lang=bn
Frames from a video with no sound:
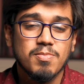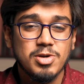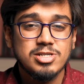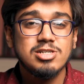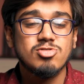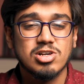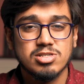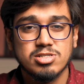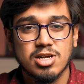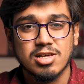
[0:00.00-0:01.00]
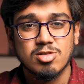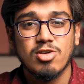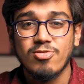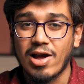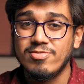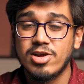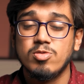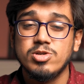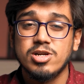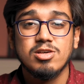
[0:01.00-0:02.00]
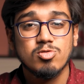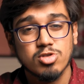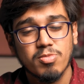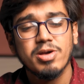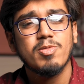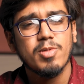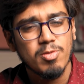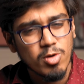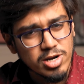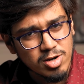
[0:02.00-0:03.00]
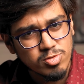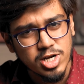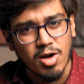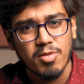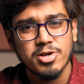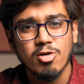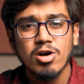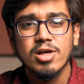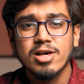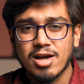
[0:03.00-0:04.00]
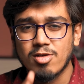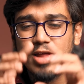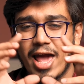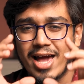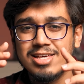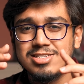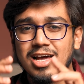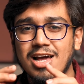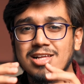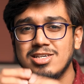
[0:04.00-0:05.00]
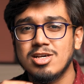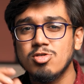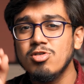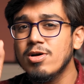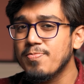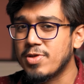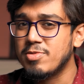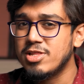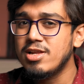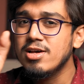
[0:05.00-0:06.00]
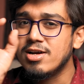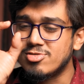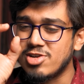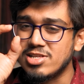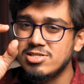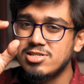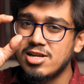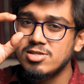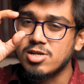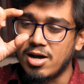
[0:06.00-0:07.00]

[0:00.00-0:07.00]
বেশি ট্রানজিস্টার কিন্তু এই ফাইভ ন্যানোমিটারে ইউজ হবে এবং এটা খুব স্বাভাবিকও কারণ একই জায়গায় যেহেতু আমাদের ট্রানজিস্টারের